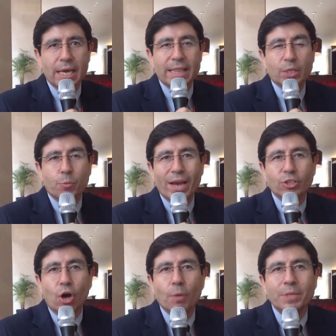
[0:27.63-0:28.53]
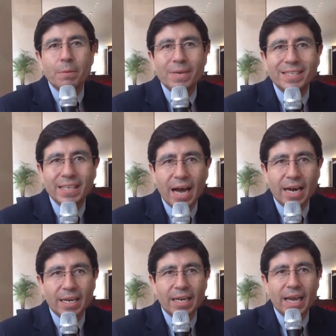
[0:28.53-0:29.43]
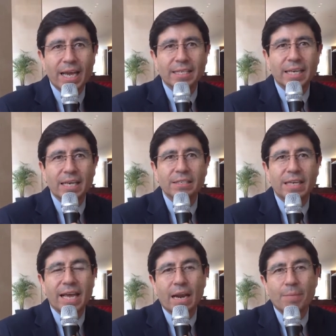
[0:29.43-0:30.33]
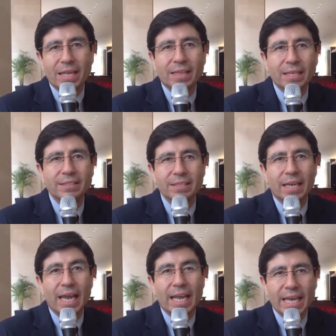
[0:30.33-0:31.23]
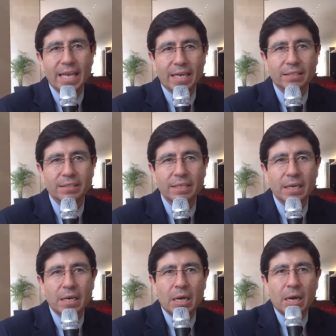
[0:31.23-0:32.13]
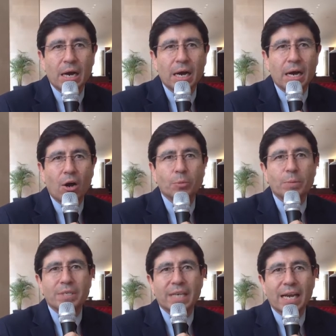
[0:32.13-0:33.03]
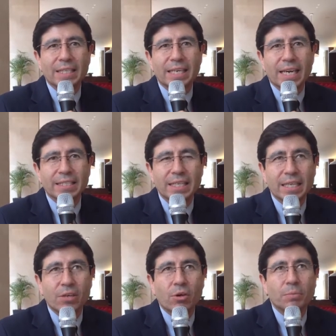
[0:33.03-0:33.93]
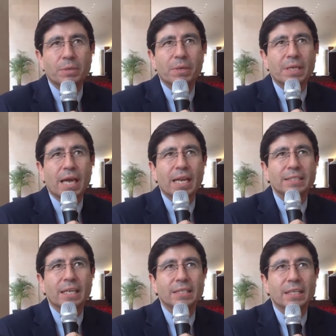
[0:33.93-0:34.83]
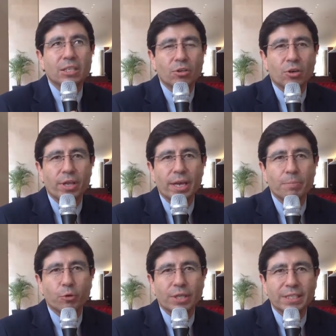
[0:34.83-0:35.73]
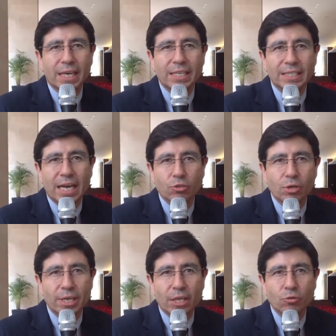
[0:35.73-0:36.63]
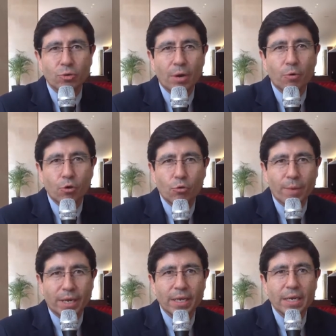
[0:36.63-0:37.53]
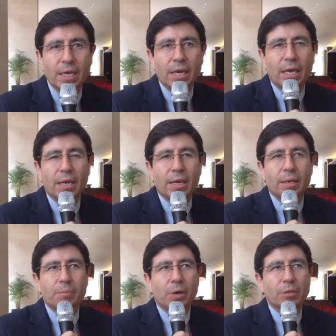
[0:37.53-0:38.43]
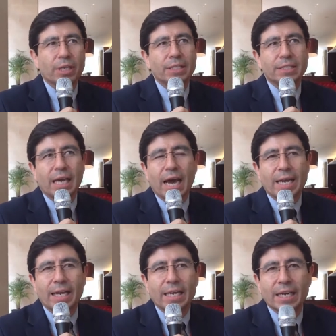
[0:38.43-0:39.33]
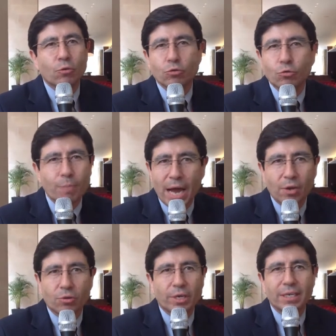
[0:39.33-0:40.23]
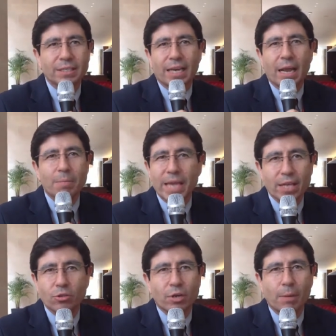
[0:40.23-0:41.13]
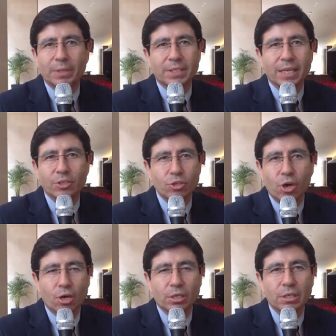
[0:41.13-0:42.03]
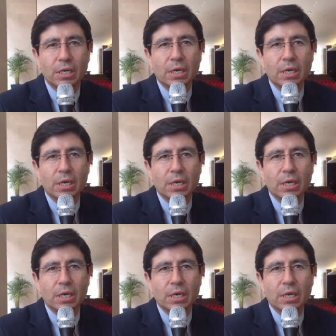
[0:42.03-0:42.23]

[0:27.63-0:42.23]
Después, optimizar esas herramientas eh, elegidas optimizarlas en qué sentido? Optimizarlas en el sentido de potencializar su lineatura volumen, eh, potenciar el recurso humano, entrenamiento, capacitación.